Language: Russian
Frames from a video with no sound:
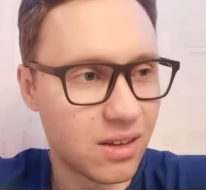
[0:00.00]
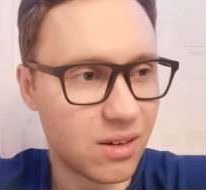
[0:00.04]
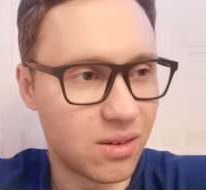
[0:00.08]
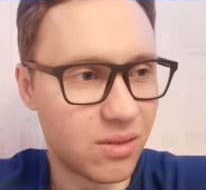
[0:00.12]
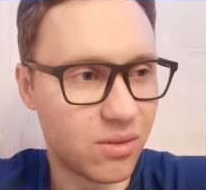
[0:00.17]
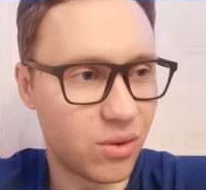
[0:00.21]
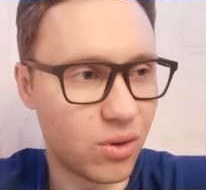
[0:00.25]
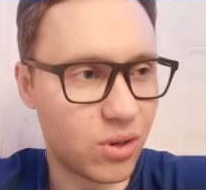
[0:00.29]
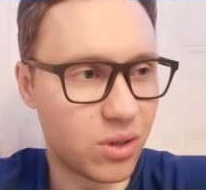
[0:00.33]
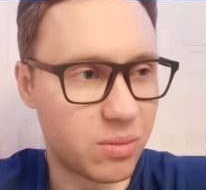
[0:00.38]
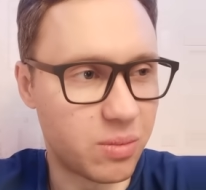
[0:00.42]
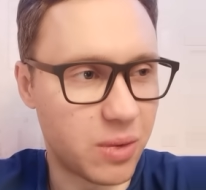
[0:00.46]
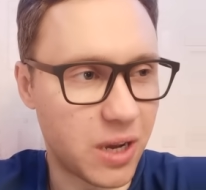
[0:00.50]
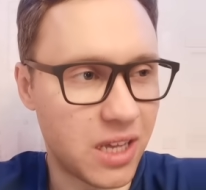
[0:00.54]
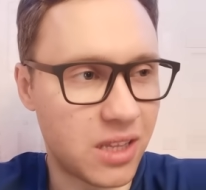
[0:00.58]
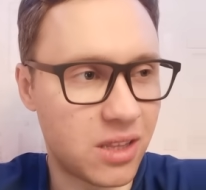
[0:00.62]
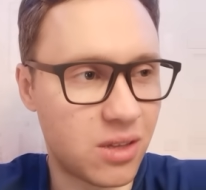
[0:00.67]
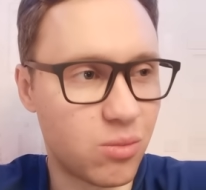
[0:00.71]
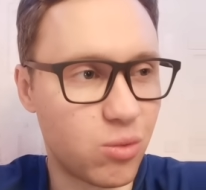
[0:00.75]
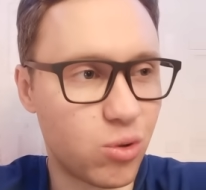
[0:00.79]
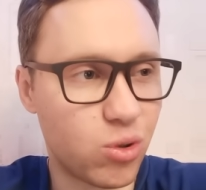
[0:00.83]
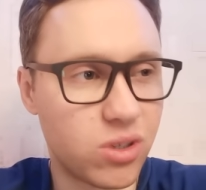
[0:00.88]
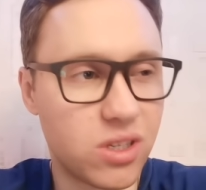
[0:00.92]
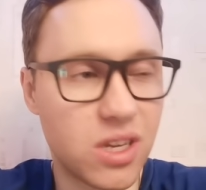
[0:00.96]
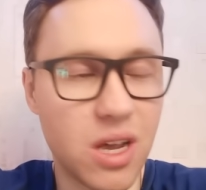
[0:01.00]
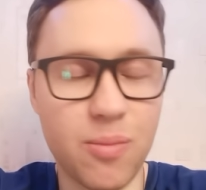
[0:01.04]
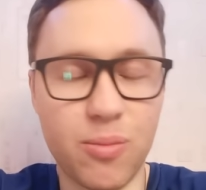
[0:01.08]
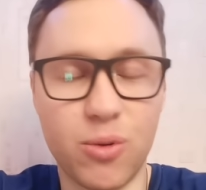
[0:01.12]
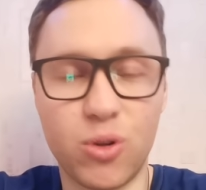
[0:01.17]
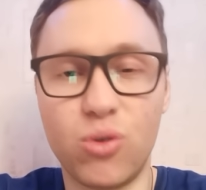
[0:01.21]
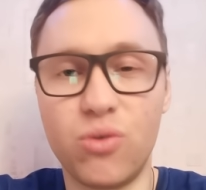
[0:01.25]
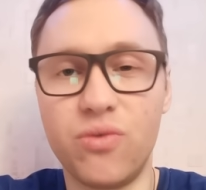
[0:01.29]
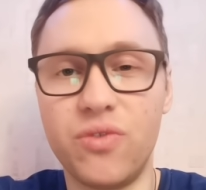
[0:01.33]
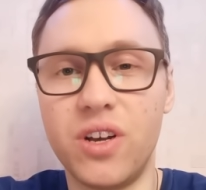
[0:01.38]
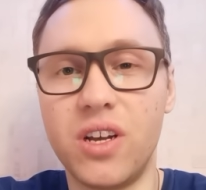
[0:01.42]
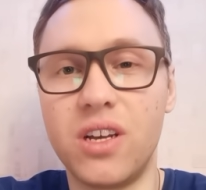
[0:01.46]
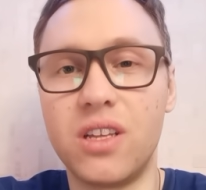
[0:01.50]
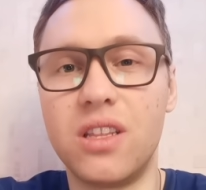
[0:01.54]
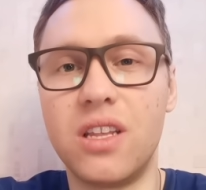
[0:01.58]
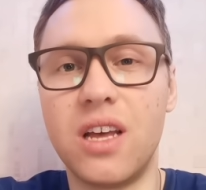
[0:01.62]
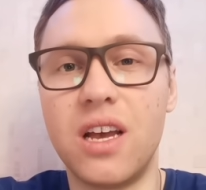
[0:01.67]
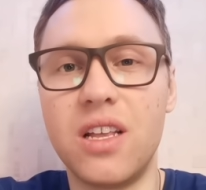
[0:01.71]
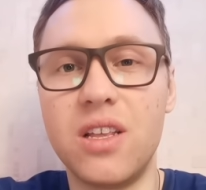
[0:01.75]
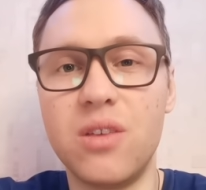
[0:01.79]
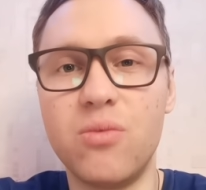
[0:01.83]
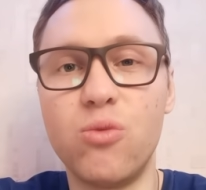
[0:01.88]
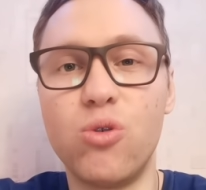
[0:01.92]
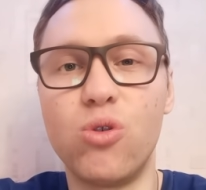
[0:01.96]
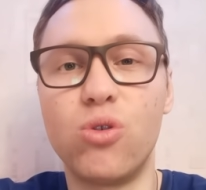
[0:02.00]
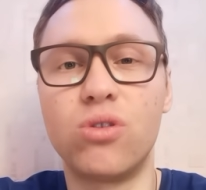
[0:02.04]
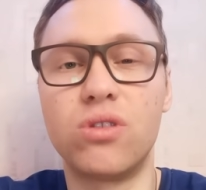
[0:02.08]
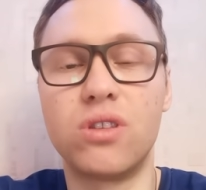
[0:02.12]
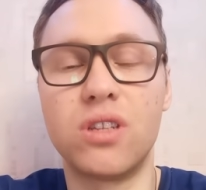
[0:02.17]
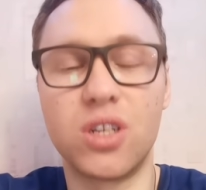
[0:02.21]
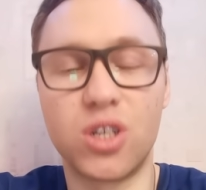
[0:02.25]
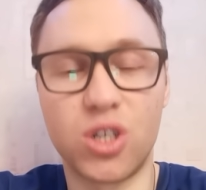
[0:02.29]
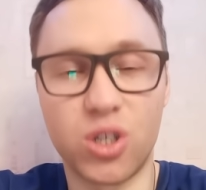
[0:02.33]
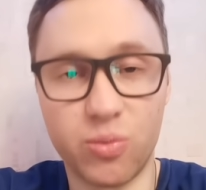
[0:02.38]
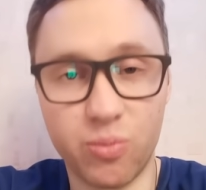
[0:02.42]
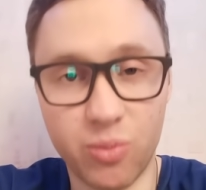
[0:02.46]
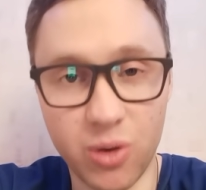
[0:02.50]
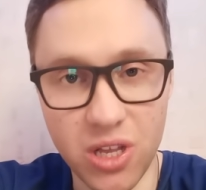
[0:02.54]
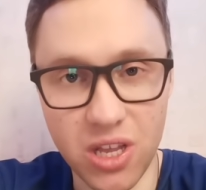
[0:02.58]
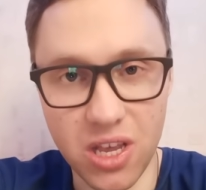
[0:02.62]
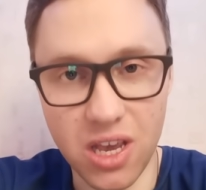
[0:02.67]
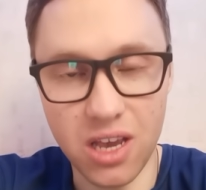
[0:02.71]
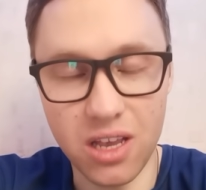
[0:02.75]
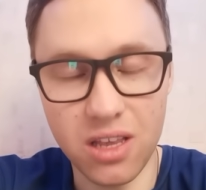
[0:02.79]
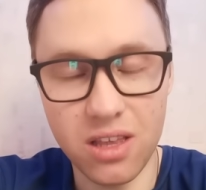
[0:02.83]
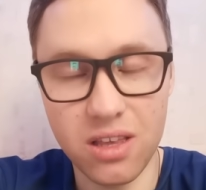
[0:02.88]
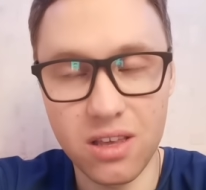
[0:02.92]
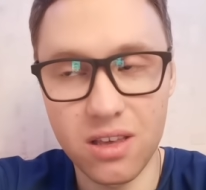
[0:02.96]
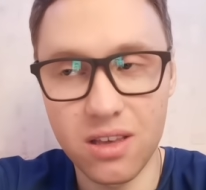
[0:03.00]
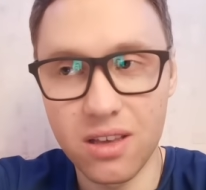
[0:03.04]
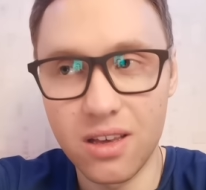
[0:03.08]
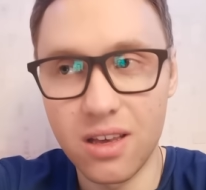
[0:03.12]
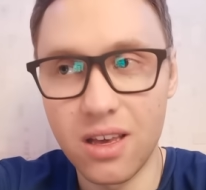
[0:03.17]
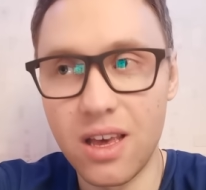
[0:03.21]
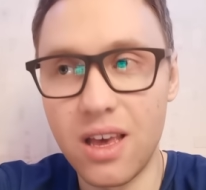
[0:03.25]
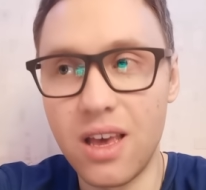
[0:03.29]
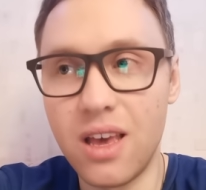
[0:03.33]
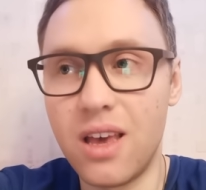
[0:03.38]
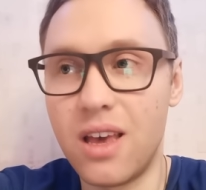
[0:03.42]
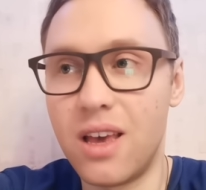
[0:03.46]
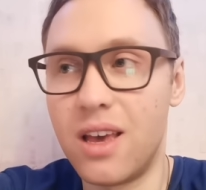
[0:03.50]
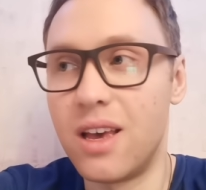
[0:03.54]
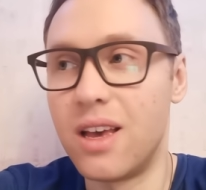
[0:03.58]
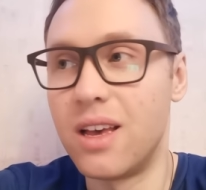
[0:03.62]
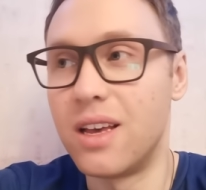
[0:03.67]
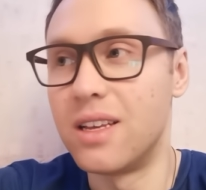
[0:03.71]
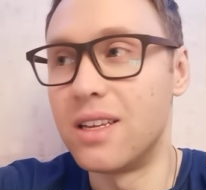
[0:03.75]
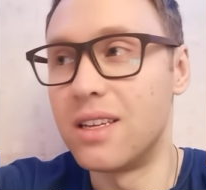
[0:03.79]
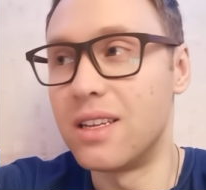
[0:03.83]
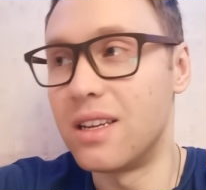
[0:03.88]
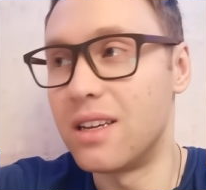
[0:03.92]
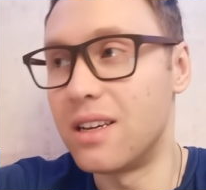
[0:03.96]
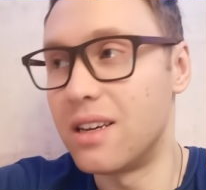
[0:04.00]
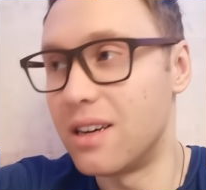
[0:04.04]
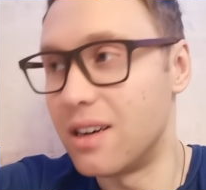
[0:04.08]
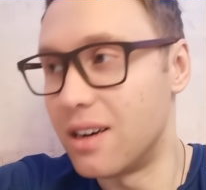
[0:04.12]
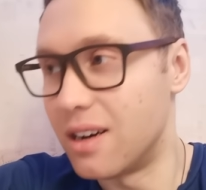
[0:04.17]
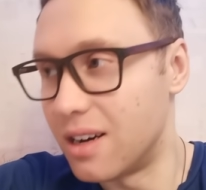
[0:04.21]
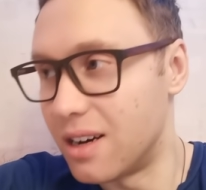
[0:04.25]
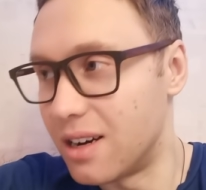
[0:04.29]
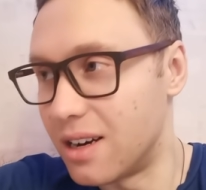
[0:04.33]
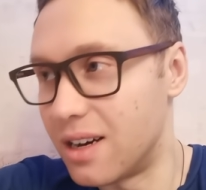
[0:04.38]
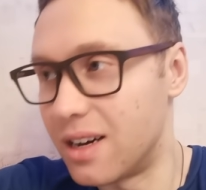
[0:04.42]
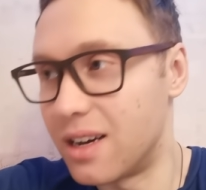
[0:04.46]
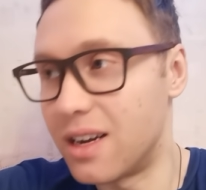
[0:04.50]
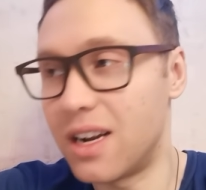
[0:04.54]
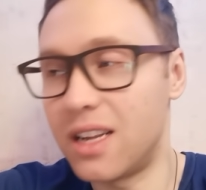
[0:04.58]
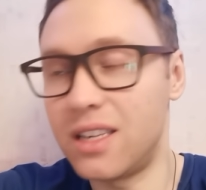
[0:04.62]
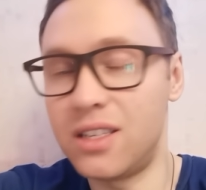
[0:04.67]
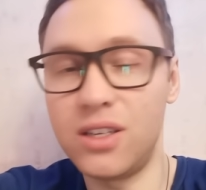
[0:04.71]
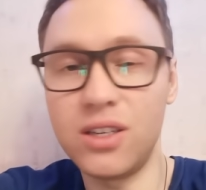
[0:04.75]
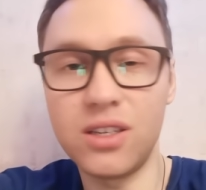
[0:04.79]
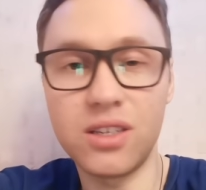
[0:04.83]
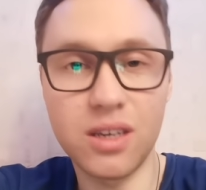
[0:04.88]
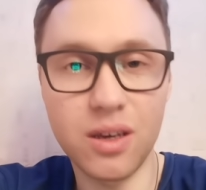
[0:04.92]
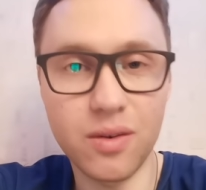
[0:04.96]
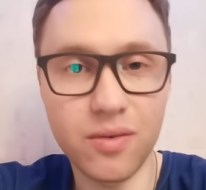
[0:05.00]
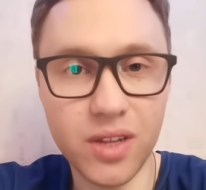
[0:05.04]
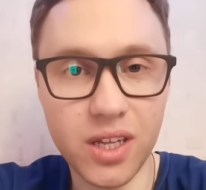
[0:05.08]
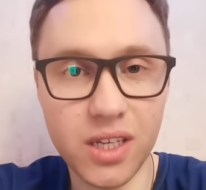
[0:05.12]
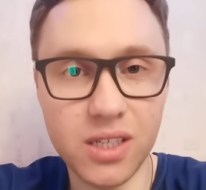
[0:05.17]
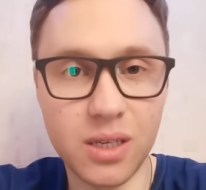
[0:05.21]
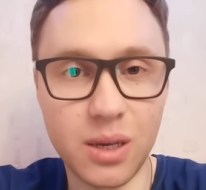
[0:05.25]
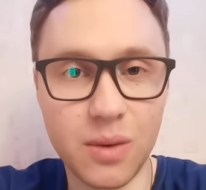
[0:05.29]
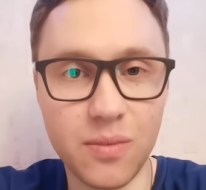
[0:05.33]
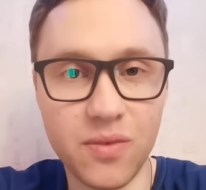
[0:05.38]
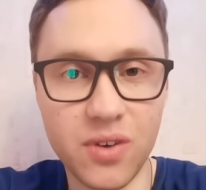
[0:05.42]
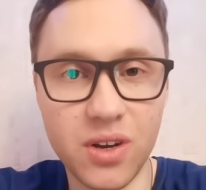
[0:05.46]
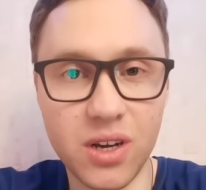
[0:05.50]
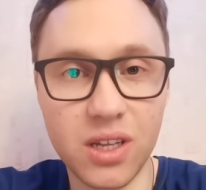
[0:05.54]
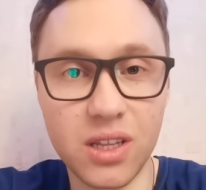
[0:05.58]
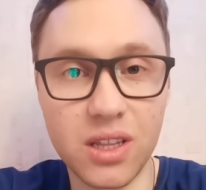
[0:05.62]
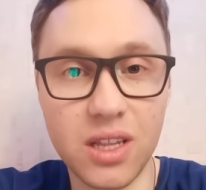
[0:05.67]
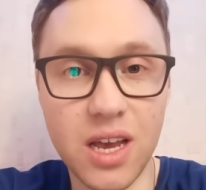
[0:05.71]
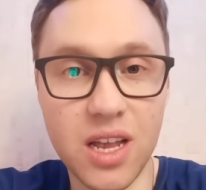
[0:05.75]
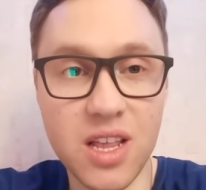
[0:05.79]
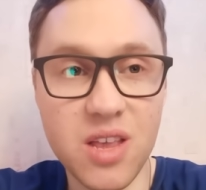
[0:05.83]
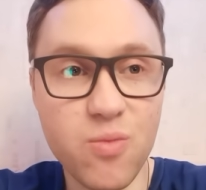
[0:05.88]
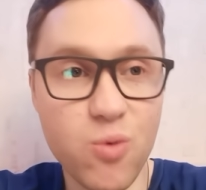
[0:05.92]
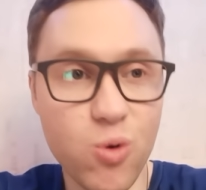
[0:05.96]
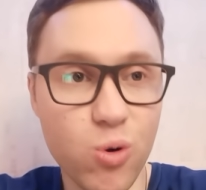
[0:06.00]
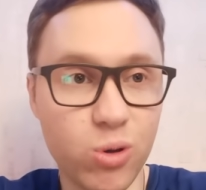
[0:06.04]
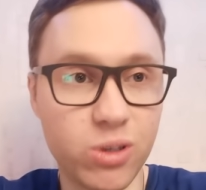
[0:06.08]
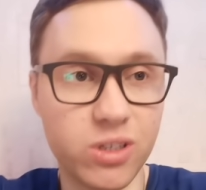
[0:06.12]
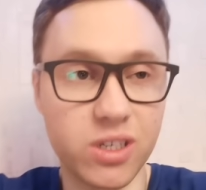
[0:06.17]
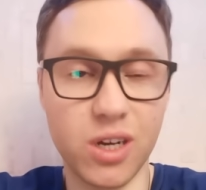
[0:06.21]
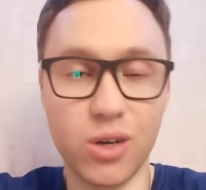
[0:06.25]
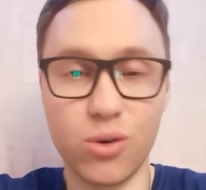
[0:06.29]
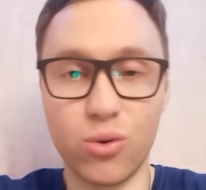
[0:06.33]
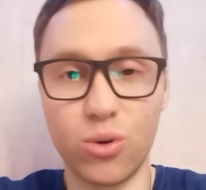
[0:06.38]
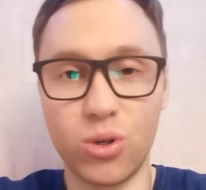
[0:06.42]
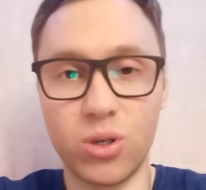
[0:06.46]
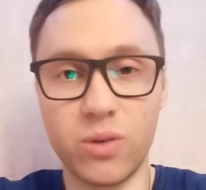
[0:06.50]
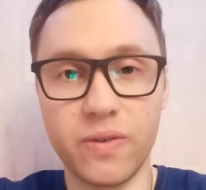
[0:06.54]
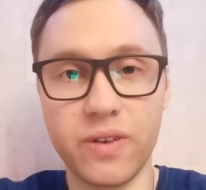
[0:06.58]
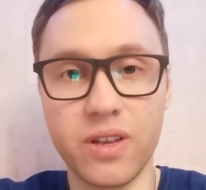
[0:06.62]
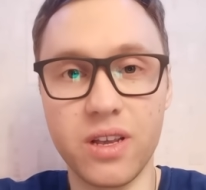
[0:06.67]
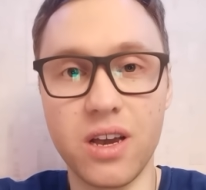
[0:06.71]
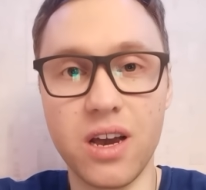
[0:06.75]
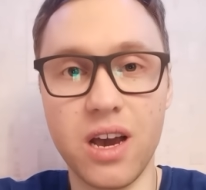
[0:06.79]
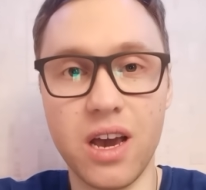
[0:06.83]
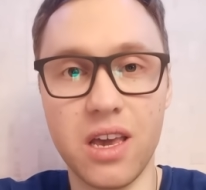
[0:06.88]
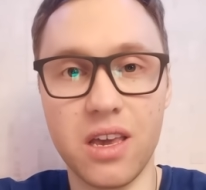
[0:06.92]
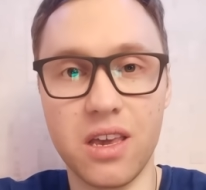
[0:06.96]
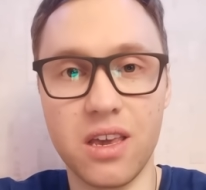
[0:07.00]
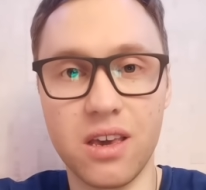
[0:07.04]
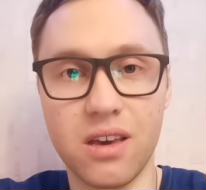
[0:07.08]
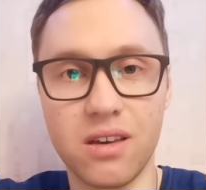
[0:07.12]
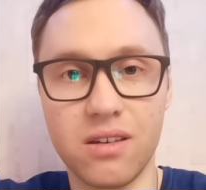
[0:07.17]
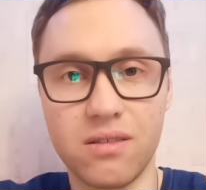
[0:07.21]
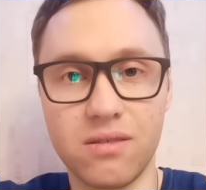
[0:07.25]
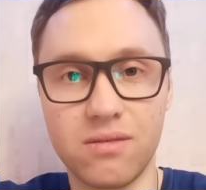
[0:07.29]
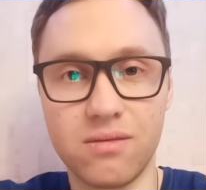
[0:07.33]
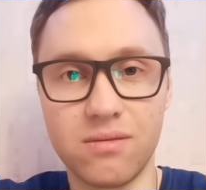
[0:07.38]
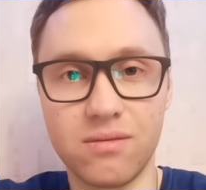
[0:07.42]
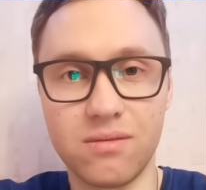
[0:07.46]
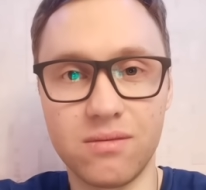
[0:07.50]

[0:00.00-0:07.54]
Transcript: Вот, поэтому Западу выгодно, они могут нас шпынять. А, российским властям выгодно, они могут закручивать гайки.